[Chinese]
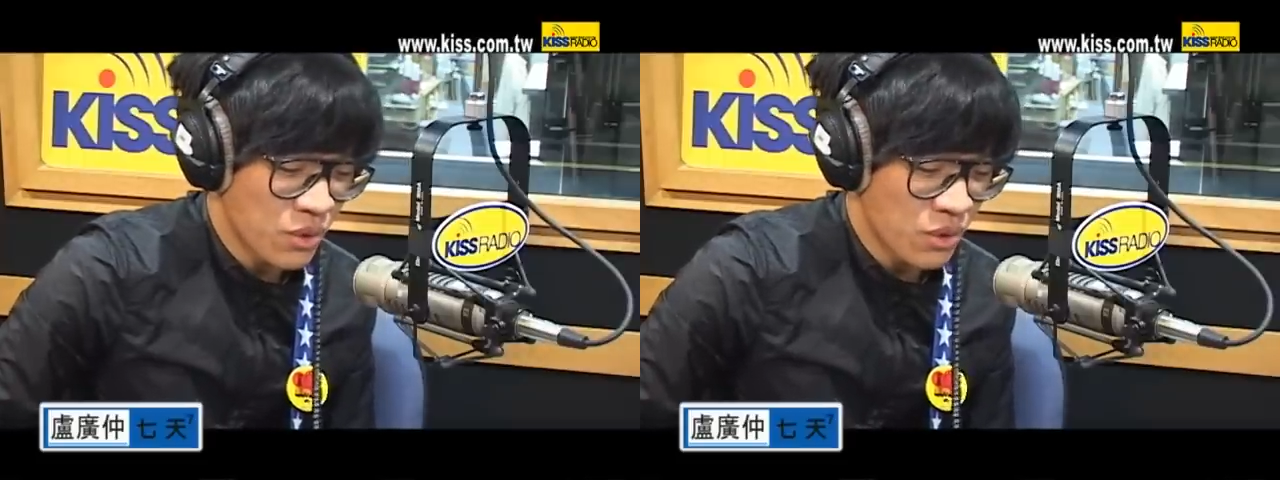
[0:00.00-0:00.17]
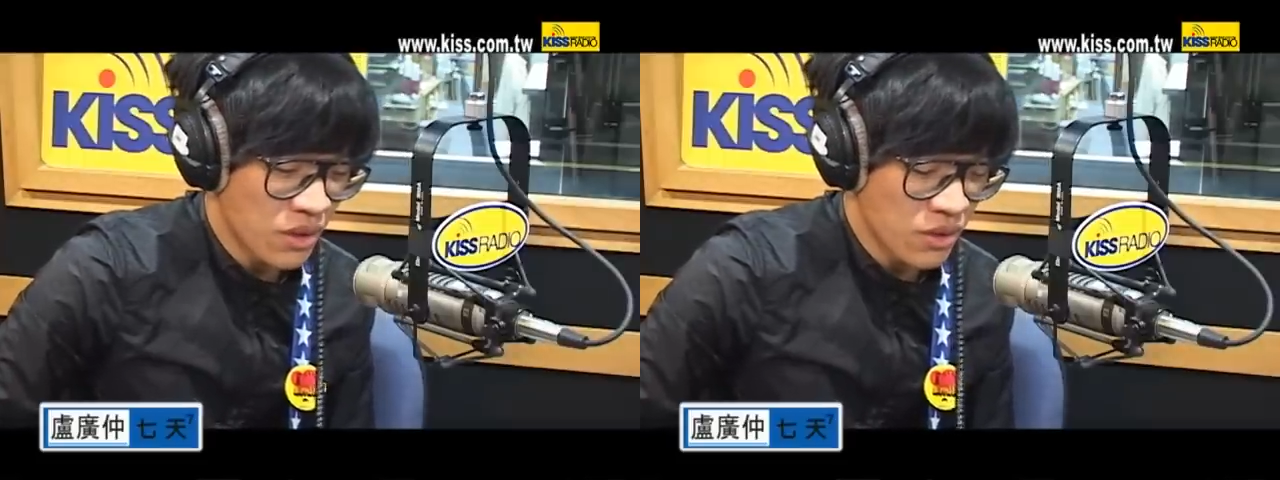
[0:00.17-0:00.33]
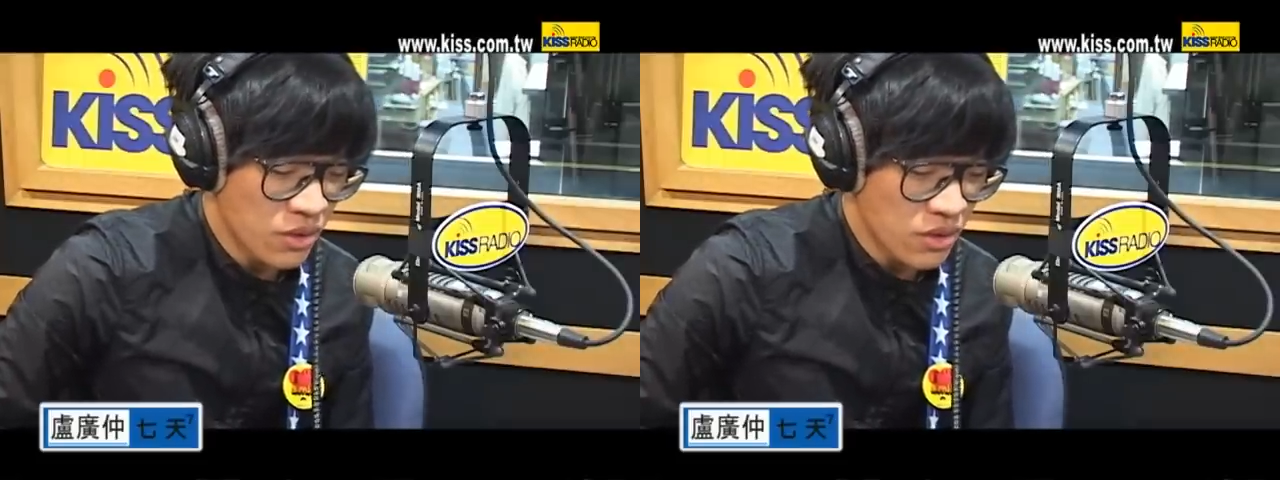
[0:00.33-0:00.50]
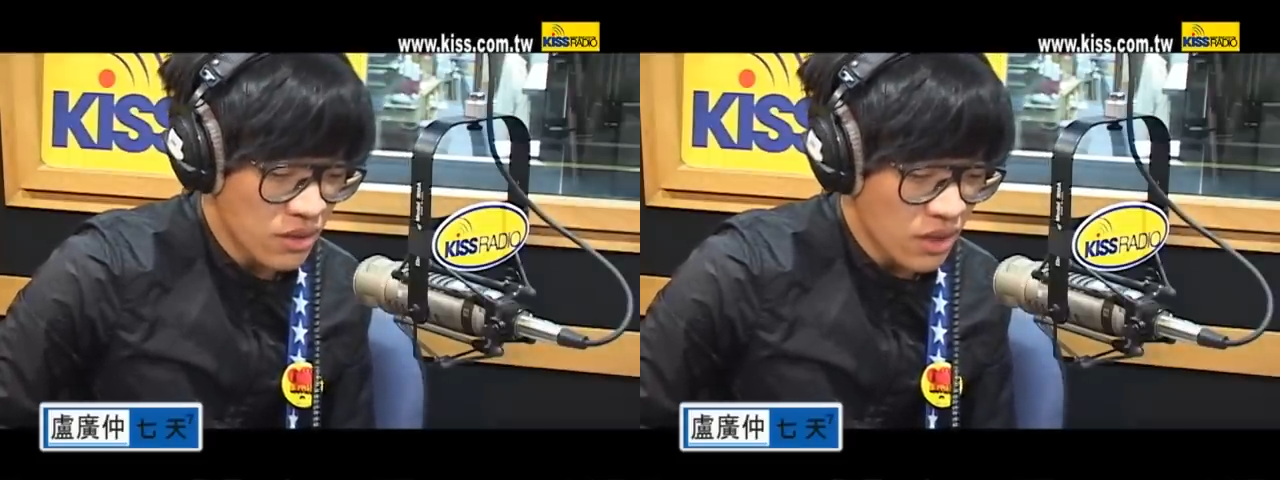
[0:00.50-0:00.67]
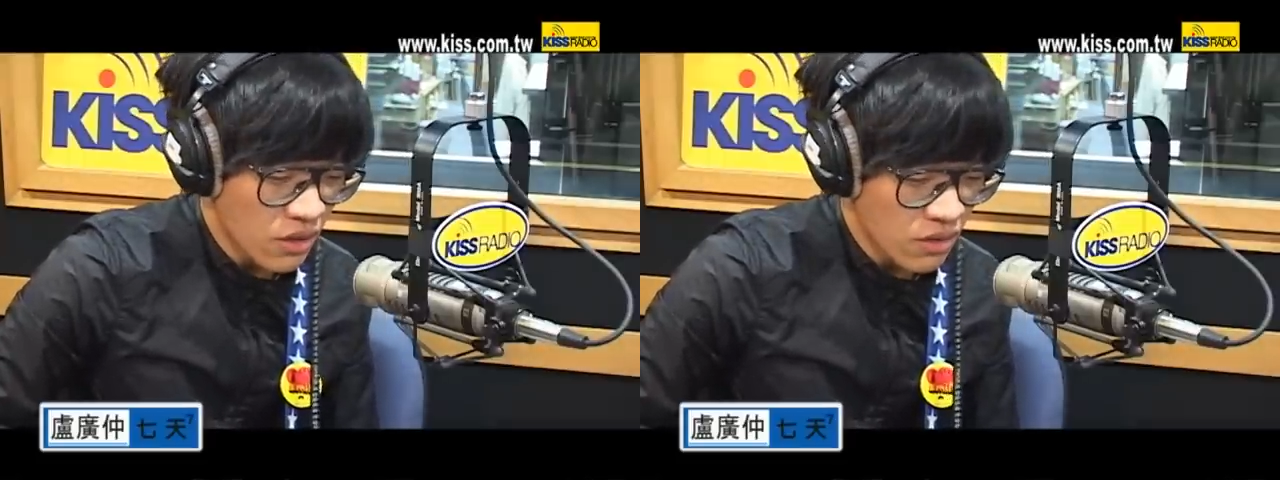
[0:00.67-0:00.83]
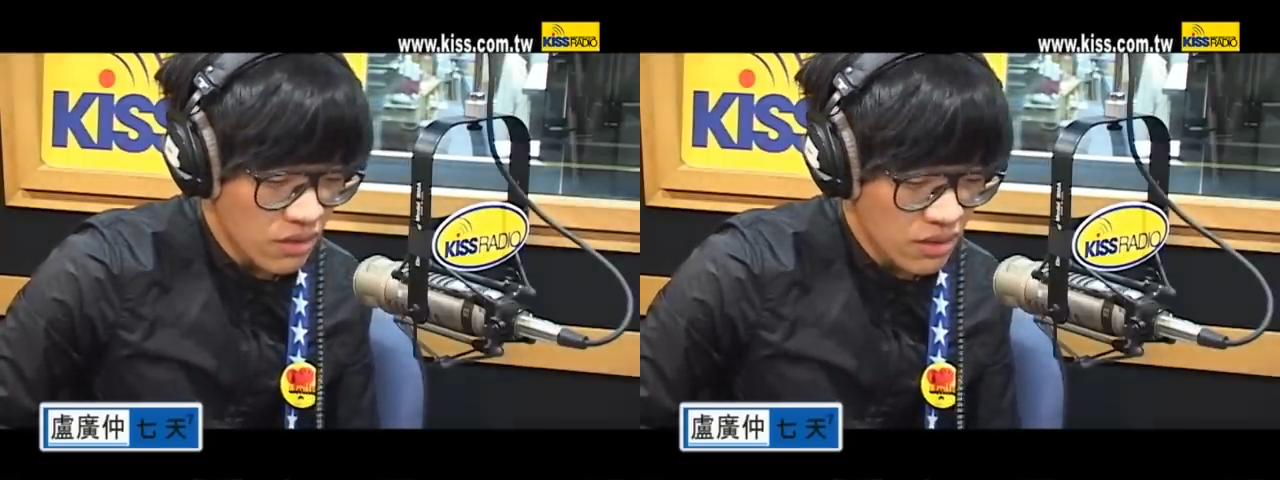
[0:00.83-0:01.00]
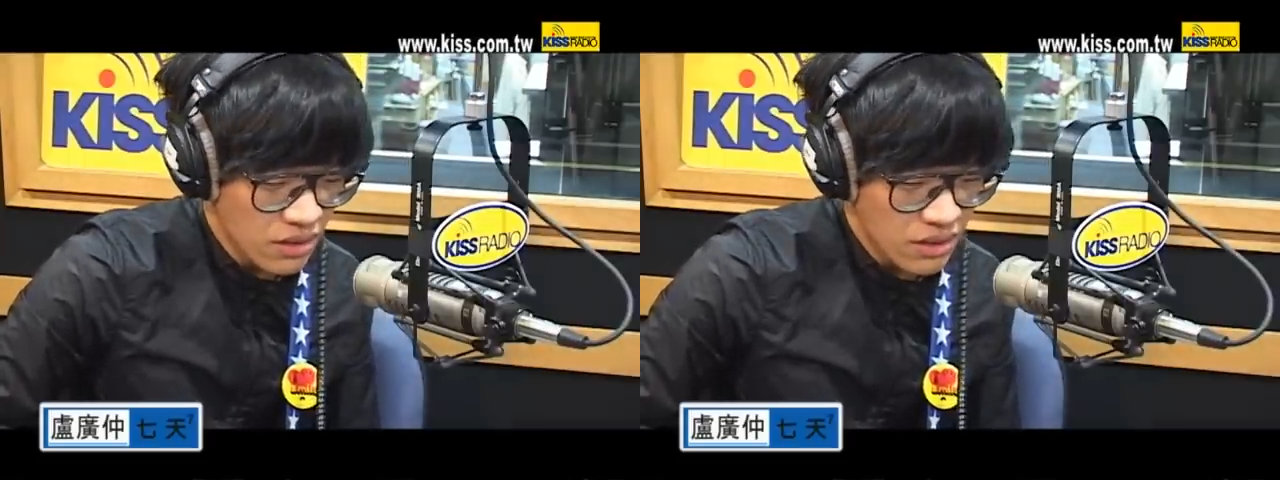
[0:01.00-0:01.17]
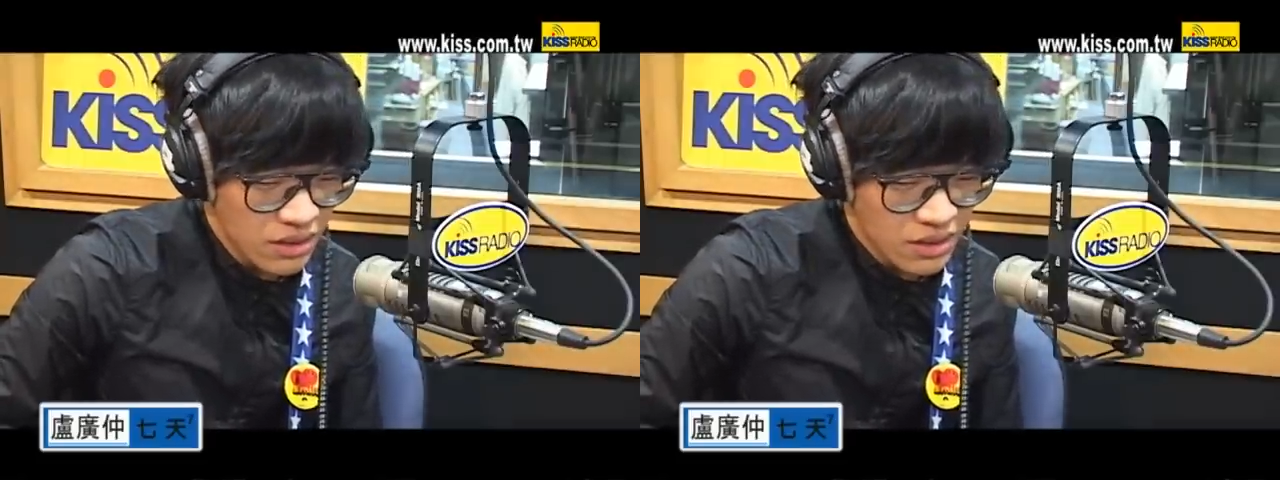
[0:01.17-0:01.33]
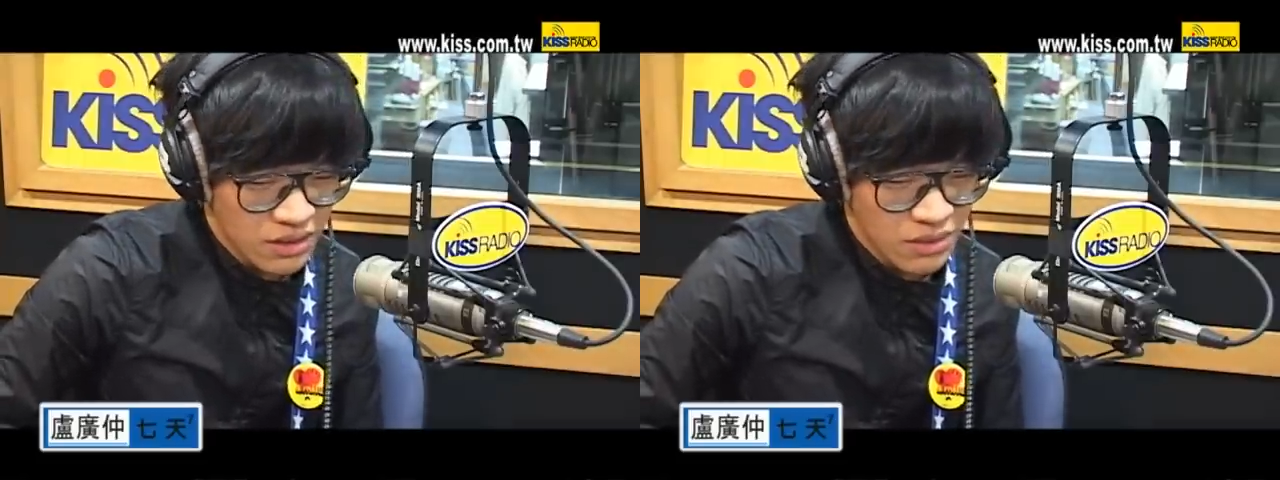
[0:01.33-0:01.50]
对啊，就是要
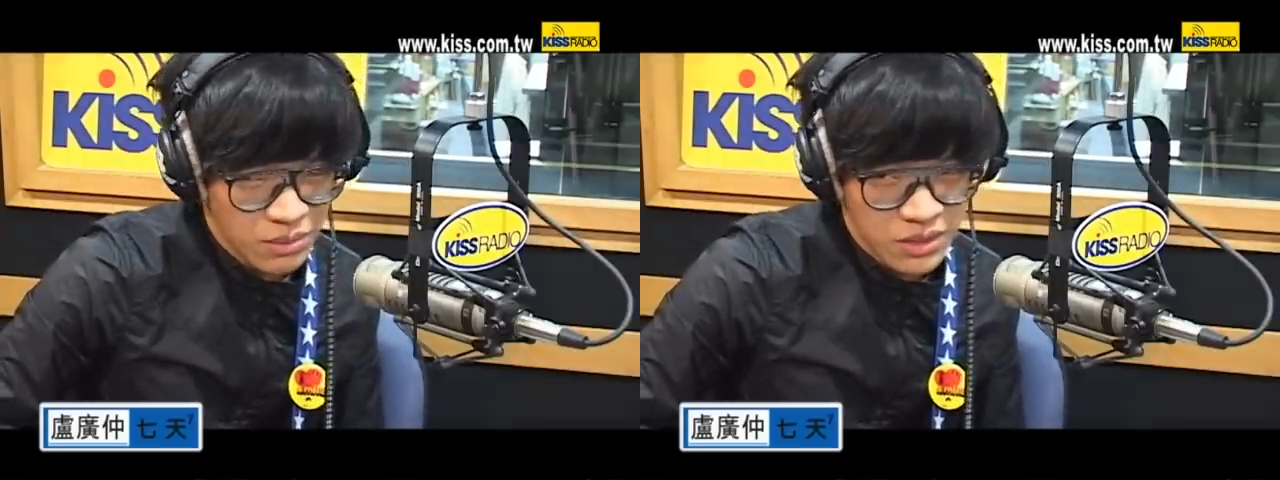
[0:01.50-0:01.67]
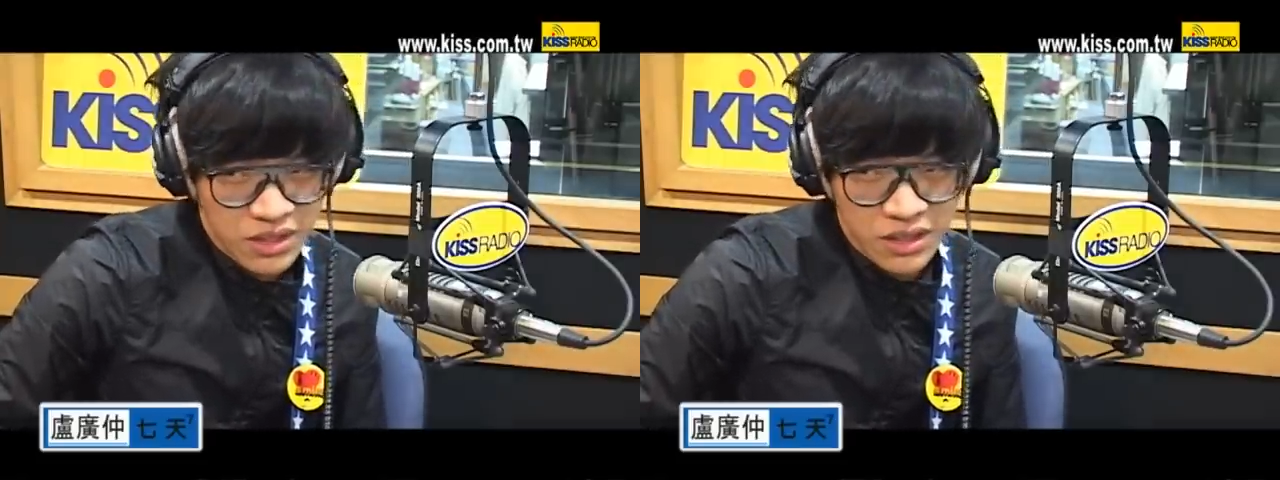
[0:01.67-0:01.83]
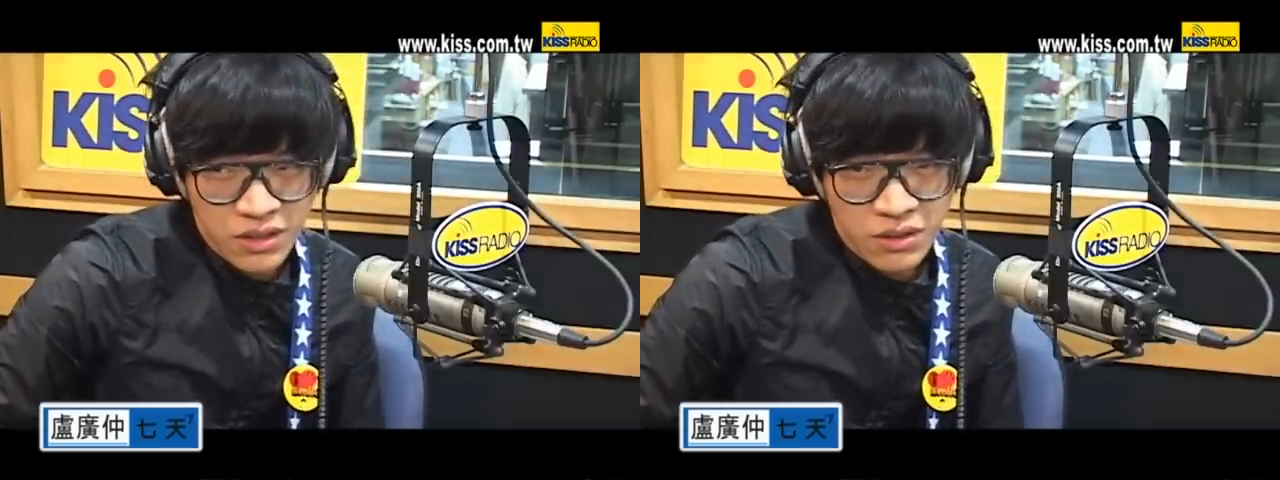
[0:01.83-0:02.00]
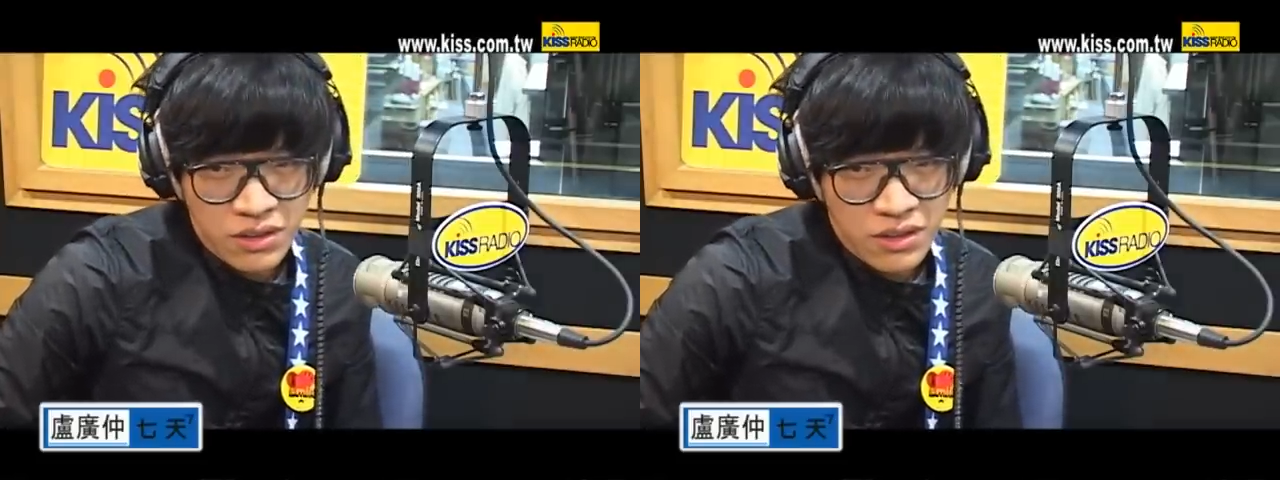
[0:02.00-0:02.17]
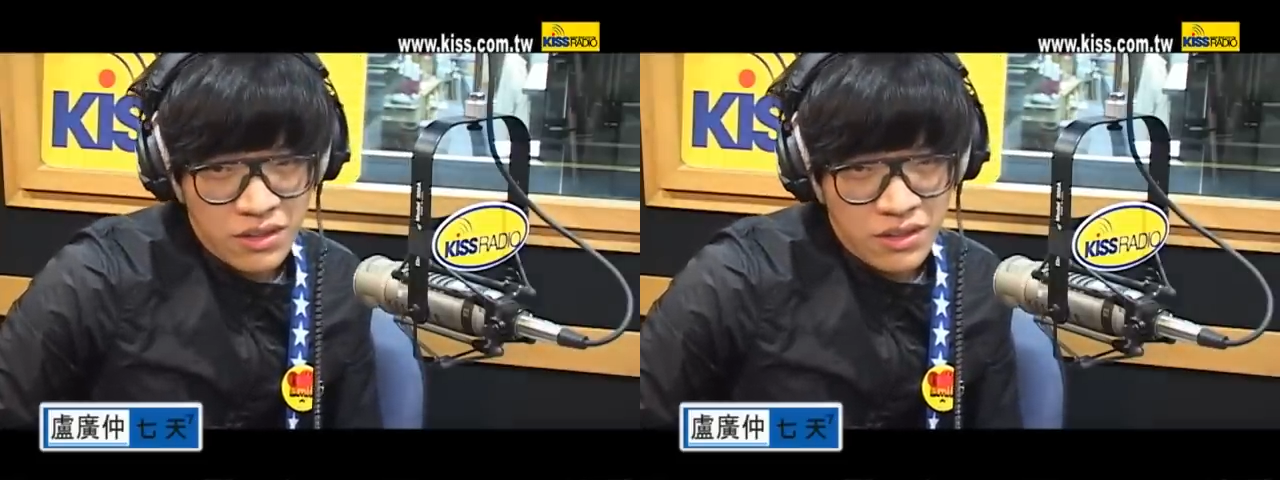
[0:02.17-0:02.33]
一个比较，